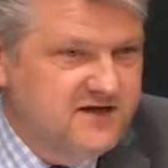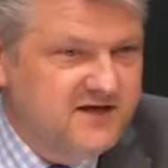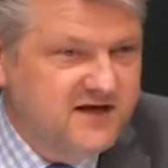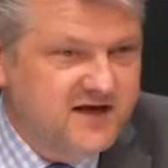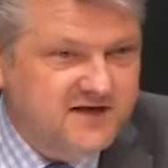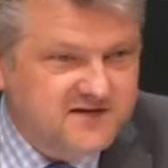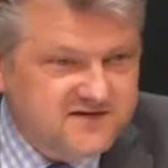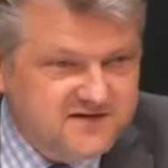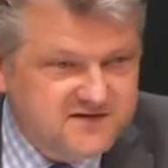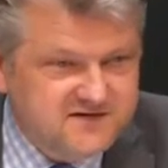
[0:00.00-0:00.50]

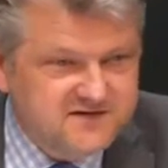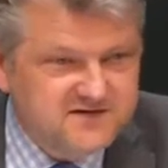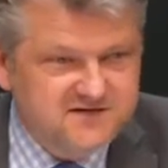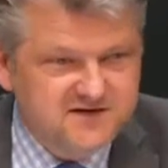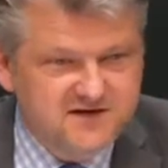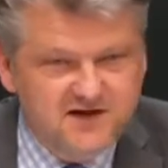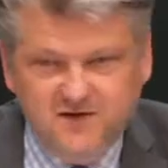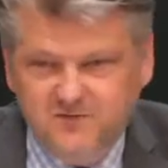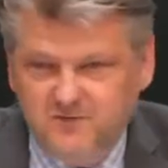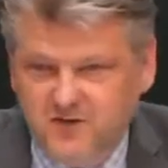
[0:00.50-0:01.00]
Erstens,
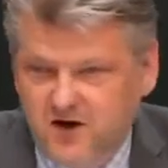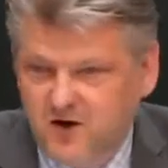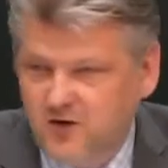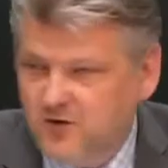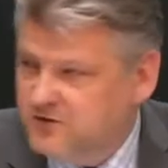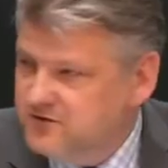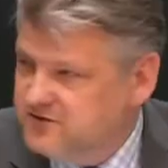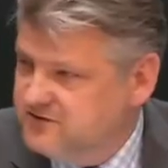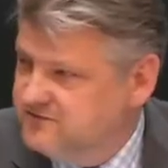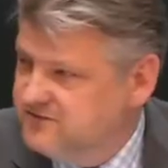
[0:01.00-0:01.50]

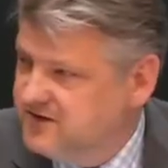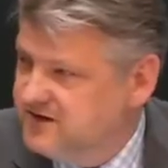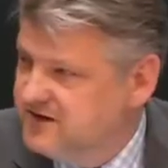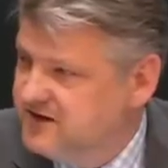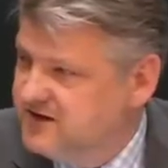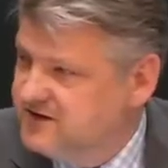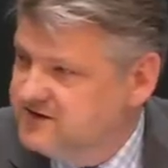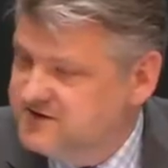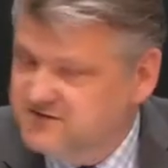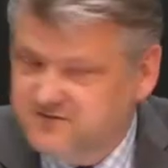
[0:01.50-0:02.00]
Klamauk,
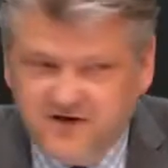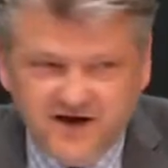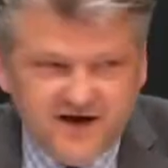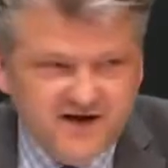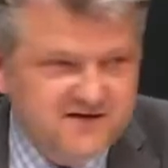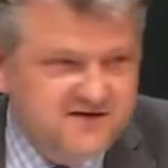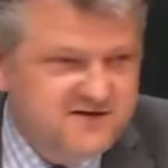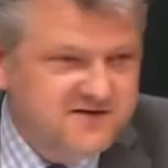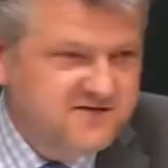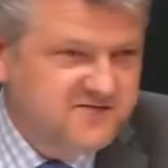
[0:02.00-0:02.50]

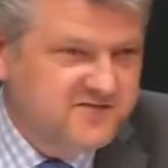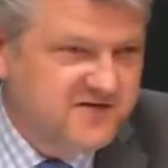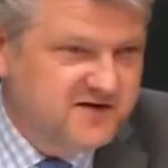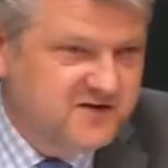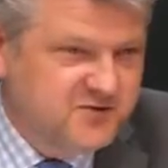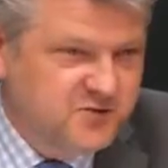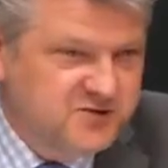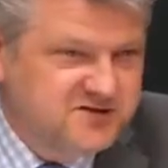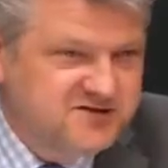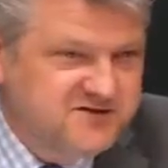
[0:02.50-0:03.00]
Zweitens
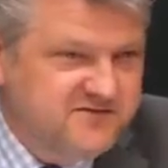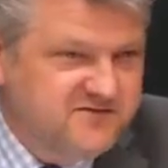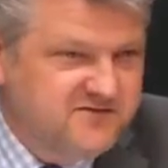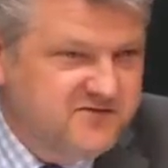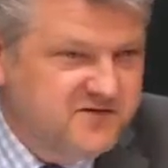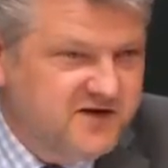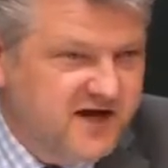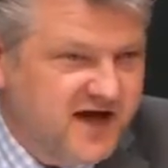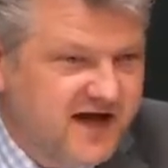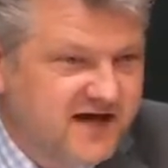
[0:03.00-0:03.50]
Vertuschen
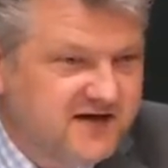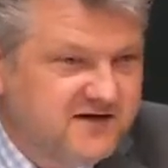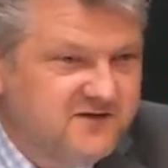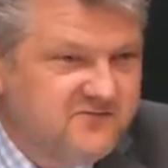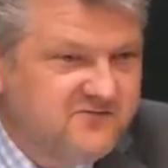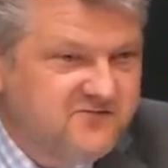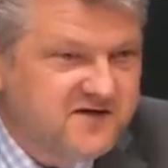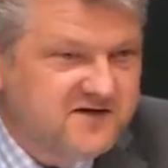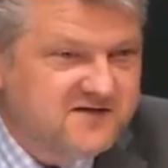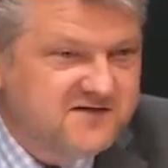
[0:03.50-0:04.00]
von
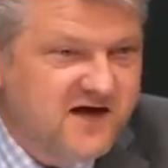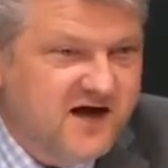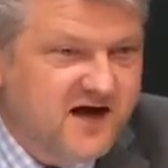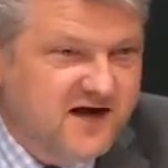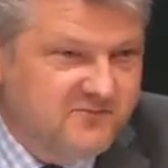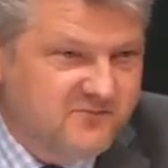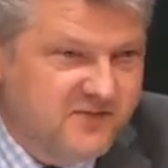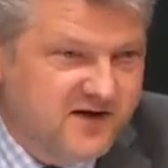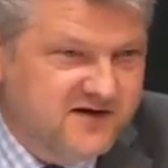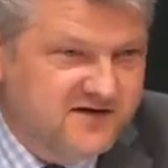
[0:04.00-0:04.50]
eigenem
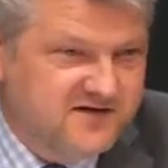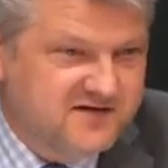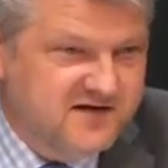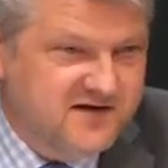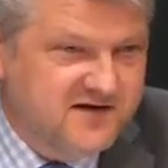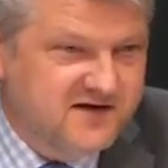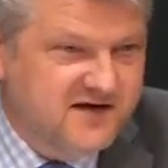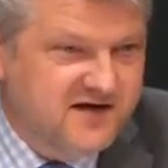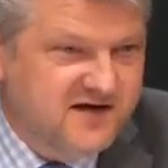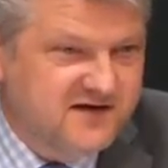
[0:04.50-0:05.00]
Versagen, meine
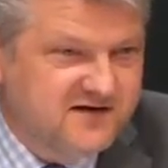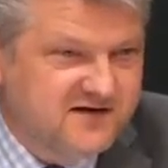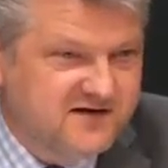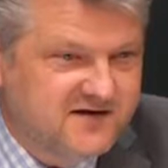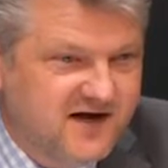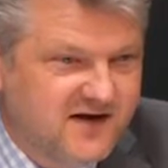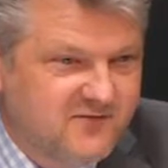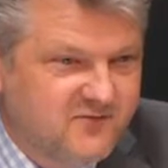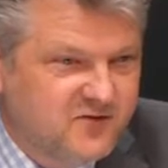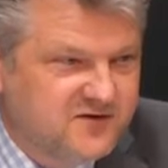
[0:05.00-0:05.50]
sehr geehrten
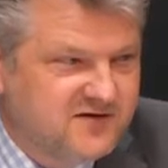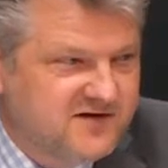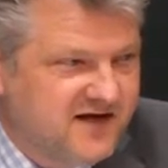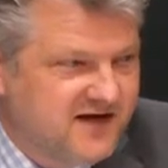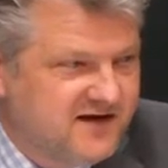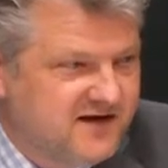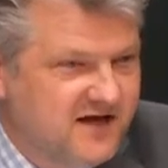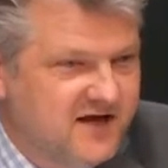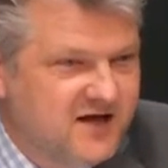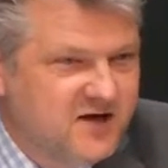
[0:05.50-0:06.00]
Damen und
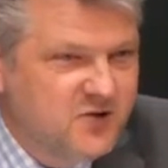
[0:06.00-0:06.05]
Herren.